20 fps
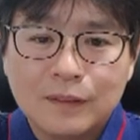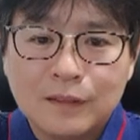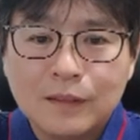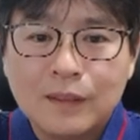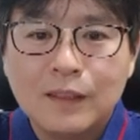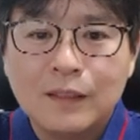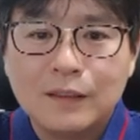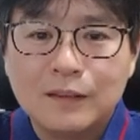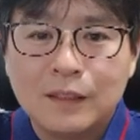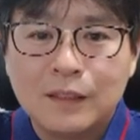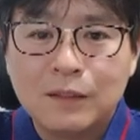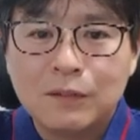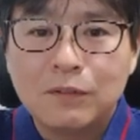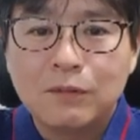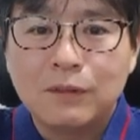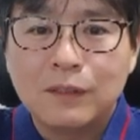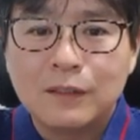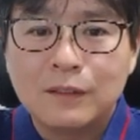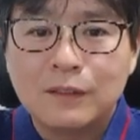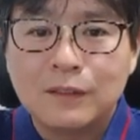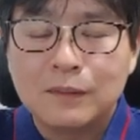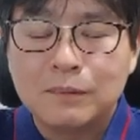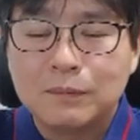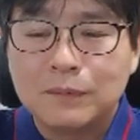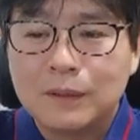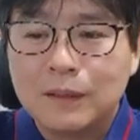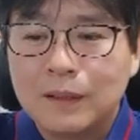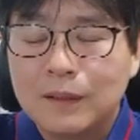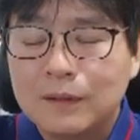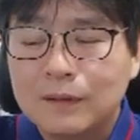이게 이제
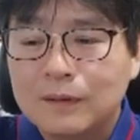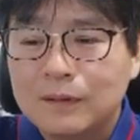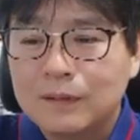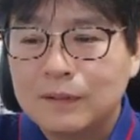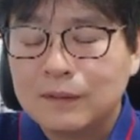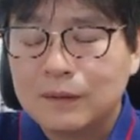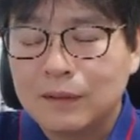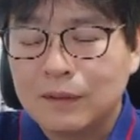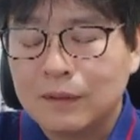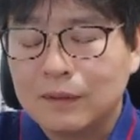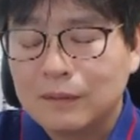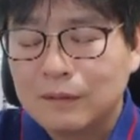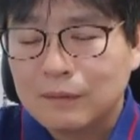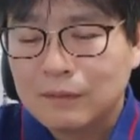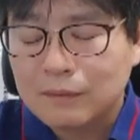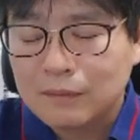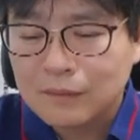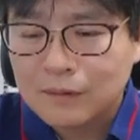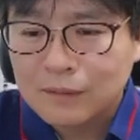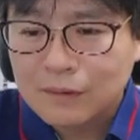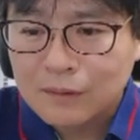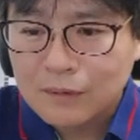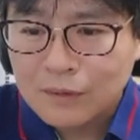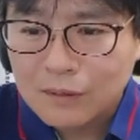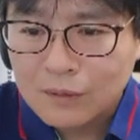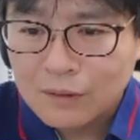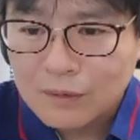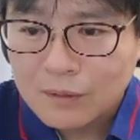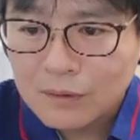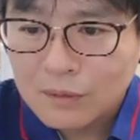인공관절입니다. 자.
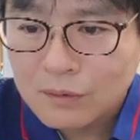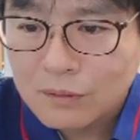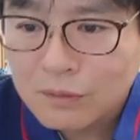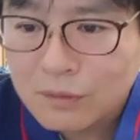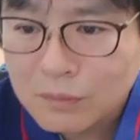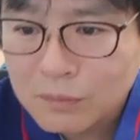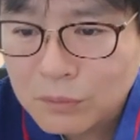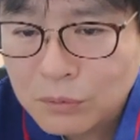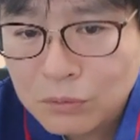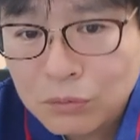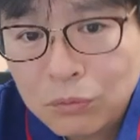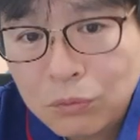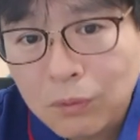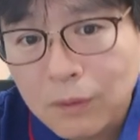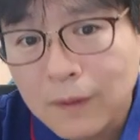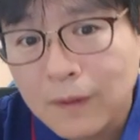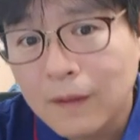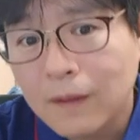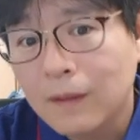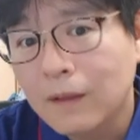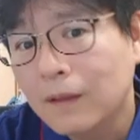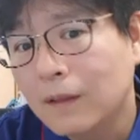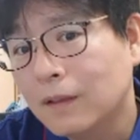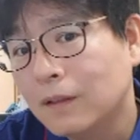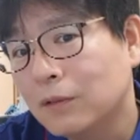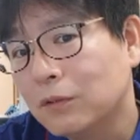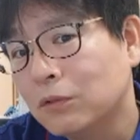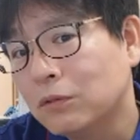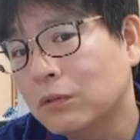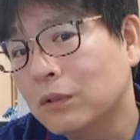그러면
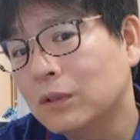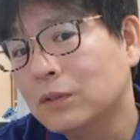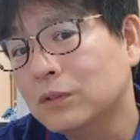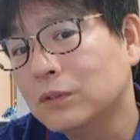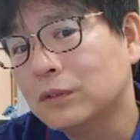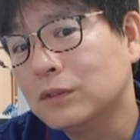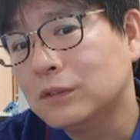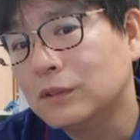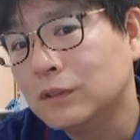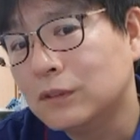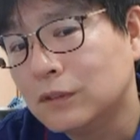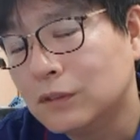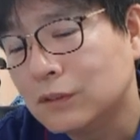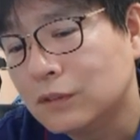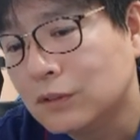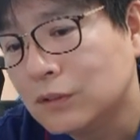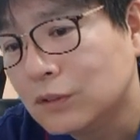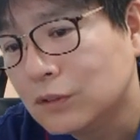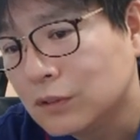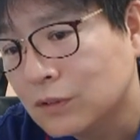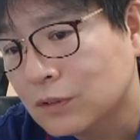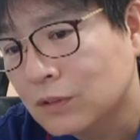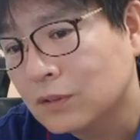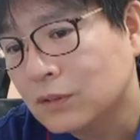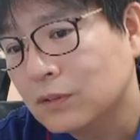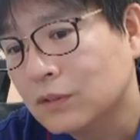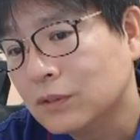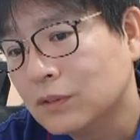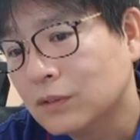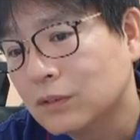왜 인공관절을
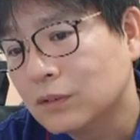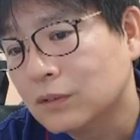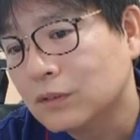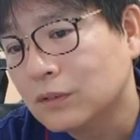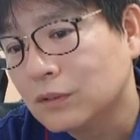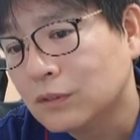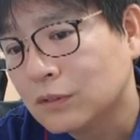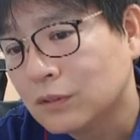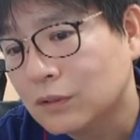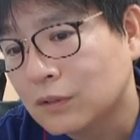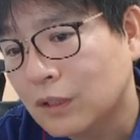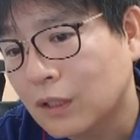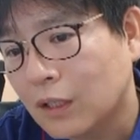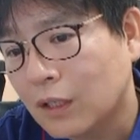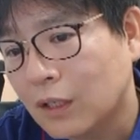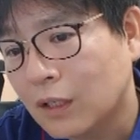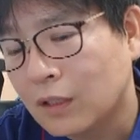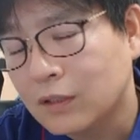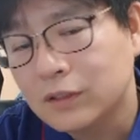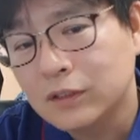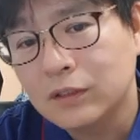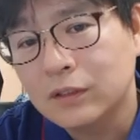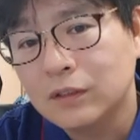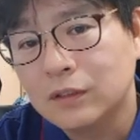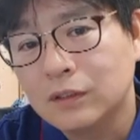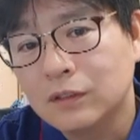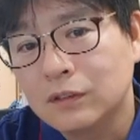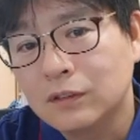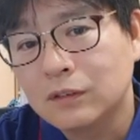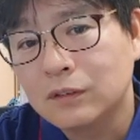다
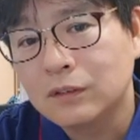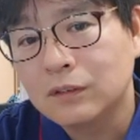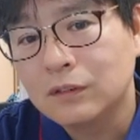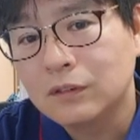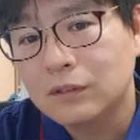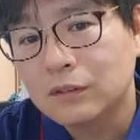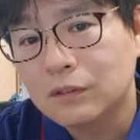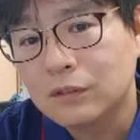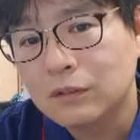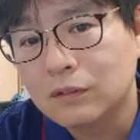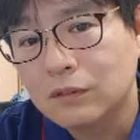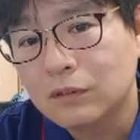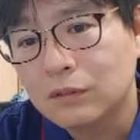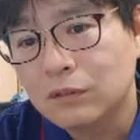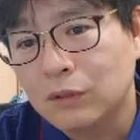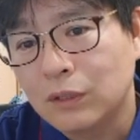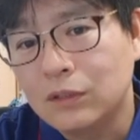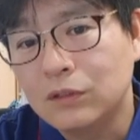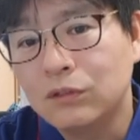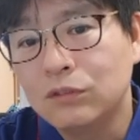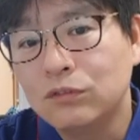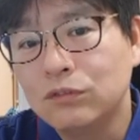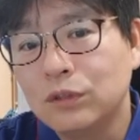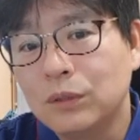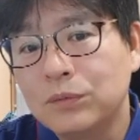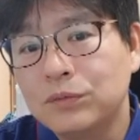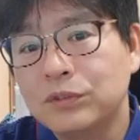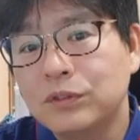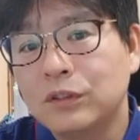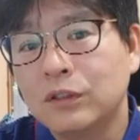하지? 관절
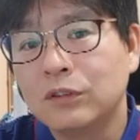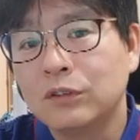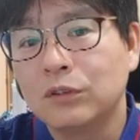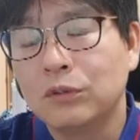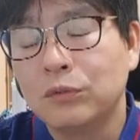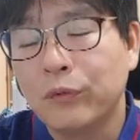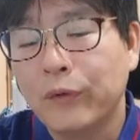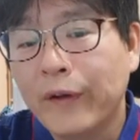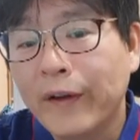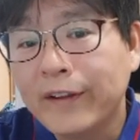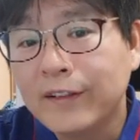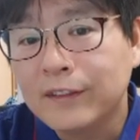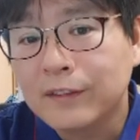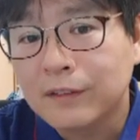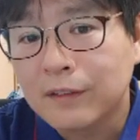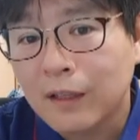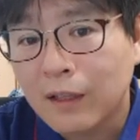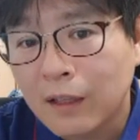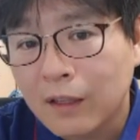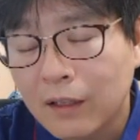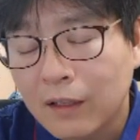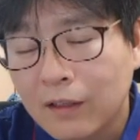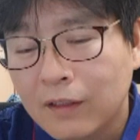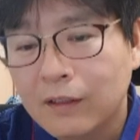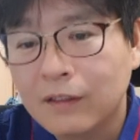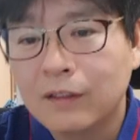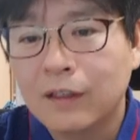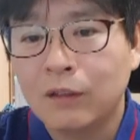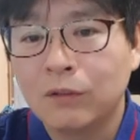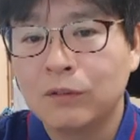유압술이라는 걸 왜 하는데?
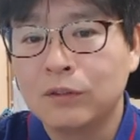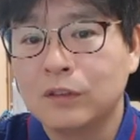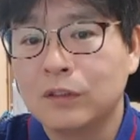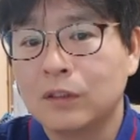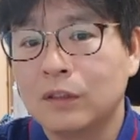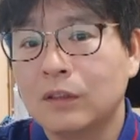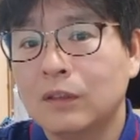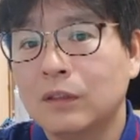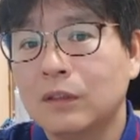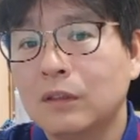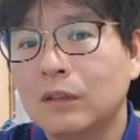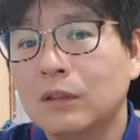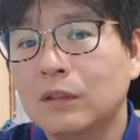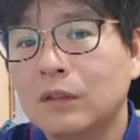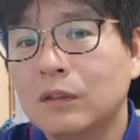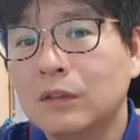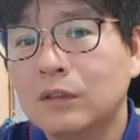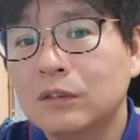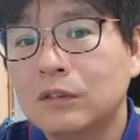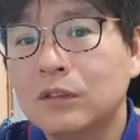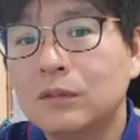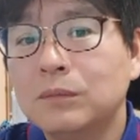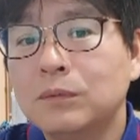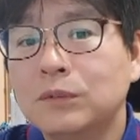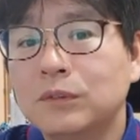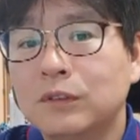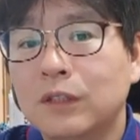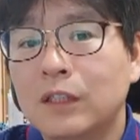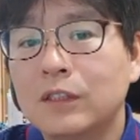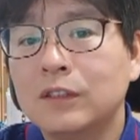라고 이제
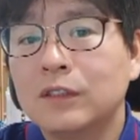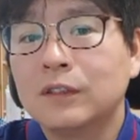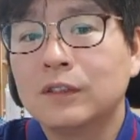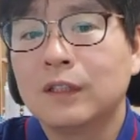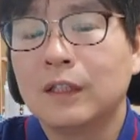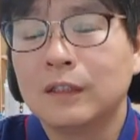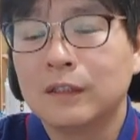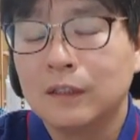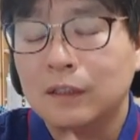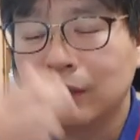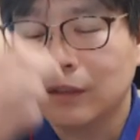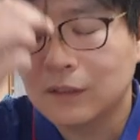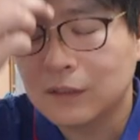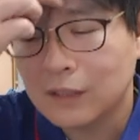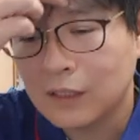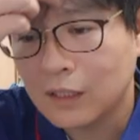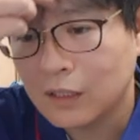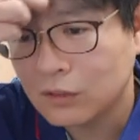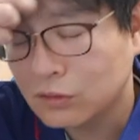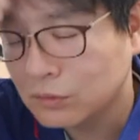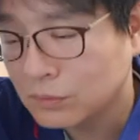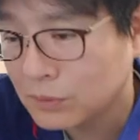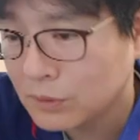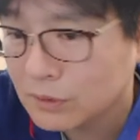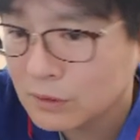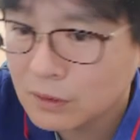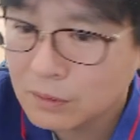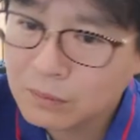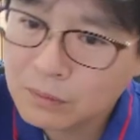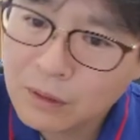질문을 하실 거 아니에요. 자, 두
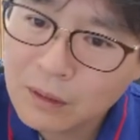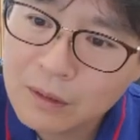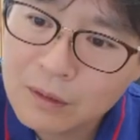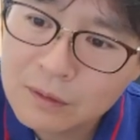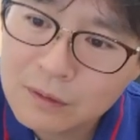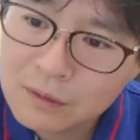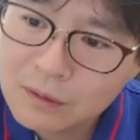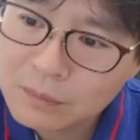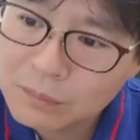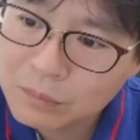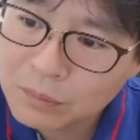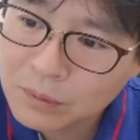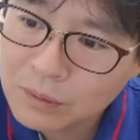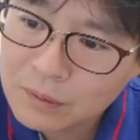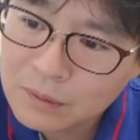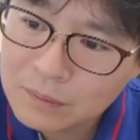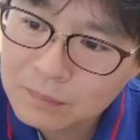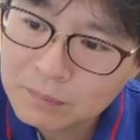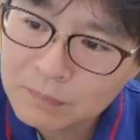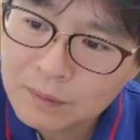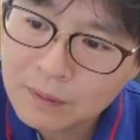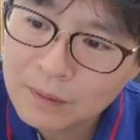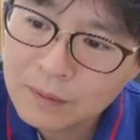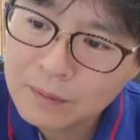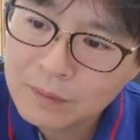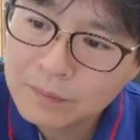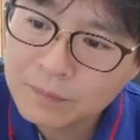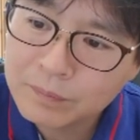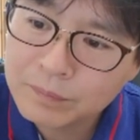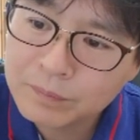번째 케이스를 보겠습니다.